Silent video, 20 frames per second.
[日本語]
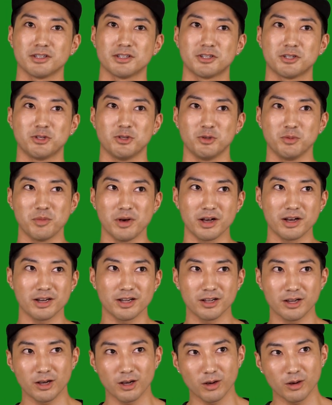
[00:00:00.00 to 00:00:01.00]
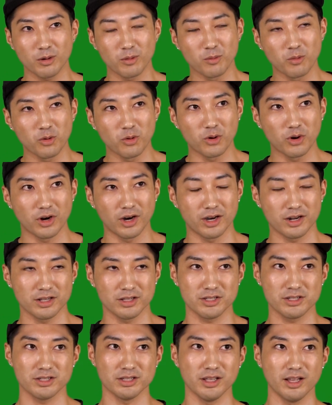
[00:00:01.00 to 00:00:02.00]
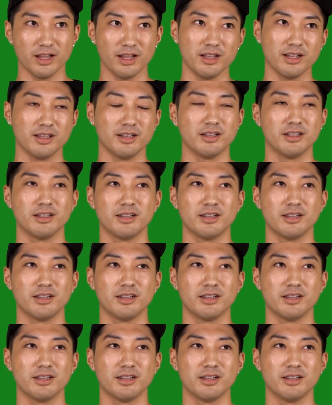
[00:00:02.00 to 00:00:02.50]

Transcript: 熊谷はもうあれですね